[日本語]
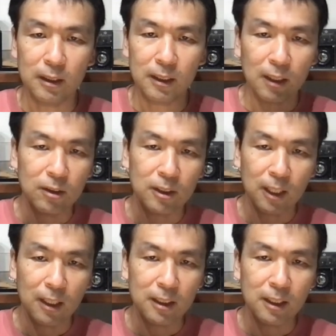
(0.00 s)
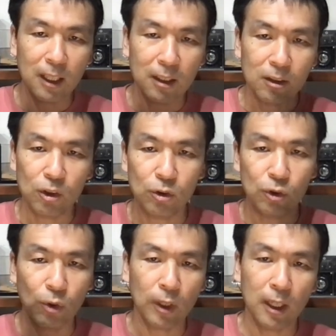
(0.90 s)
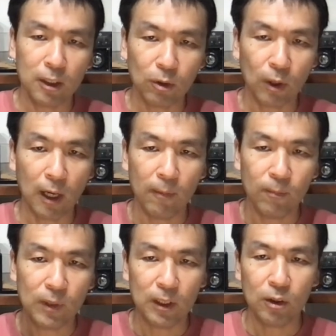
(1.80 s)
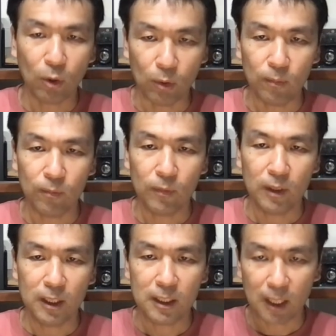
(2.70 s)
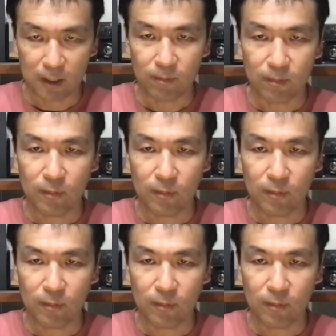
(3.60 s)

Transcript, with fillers: 自殺したりして、出張経費とか日当にしたり、